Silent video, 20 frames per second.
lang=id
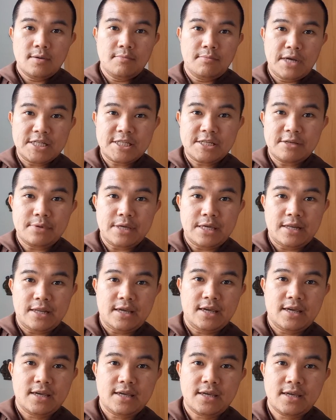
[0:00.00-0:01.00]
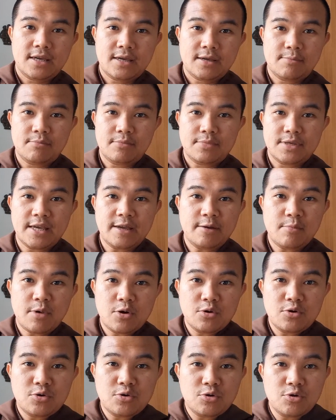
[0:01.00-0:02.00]
Pak ini, saya
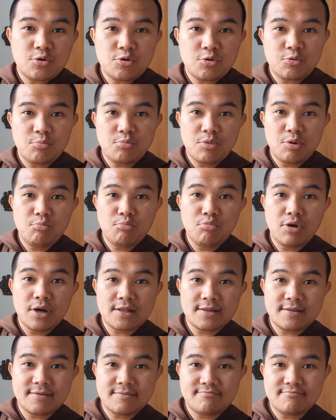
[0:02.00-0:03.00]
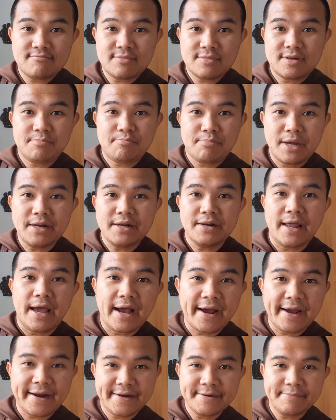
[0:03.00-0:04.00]
mau membuat eh,
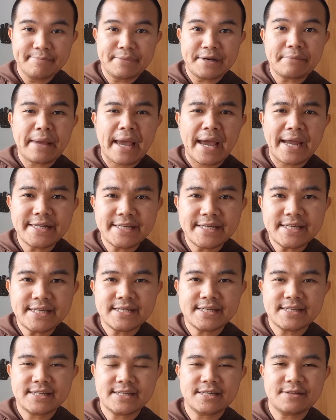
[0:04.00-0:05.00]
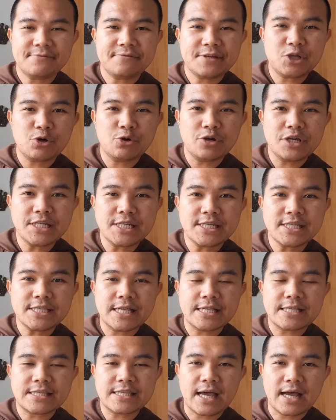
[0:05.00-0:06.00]
pandangan pribadi di video ini
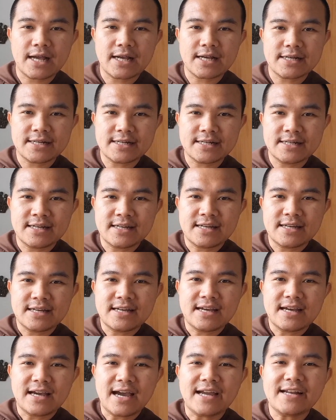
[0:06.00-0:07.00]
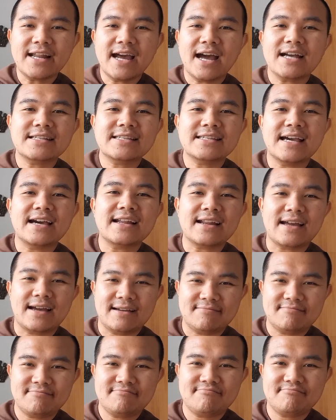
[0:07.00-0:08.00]
tentang ada
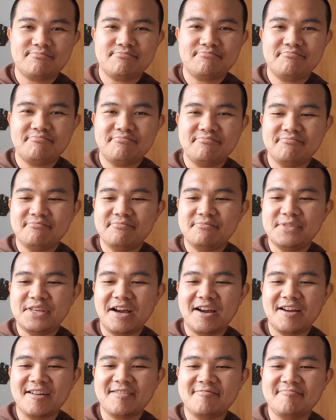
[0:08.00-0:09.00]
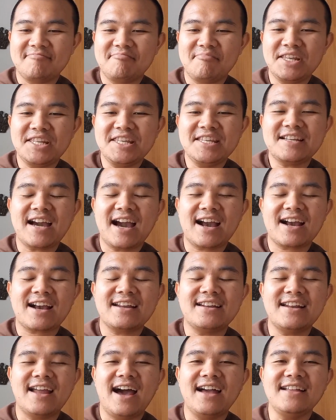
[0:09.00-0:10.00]
acara yang
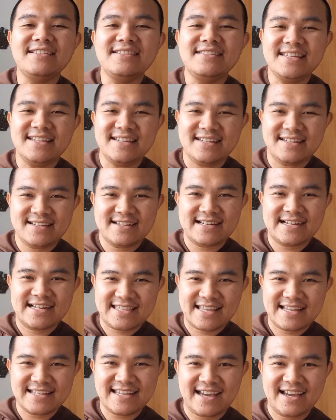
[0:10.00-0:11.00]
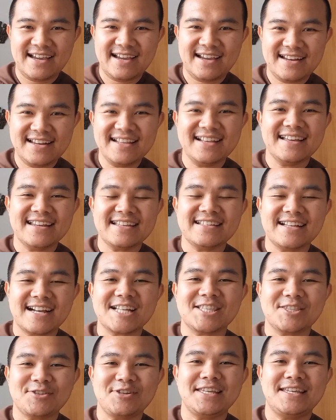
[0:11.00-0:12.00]
menikahkan anjing katanya di gereja
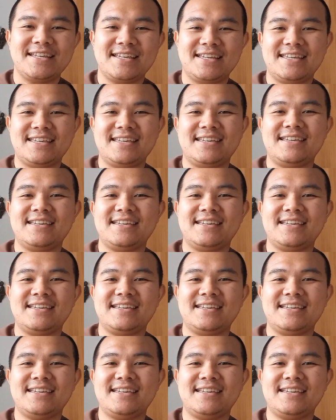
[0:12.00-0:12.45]
Katolik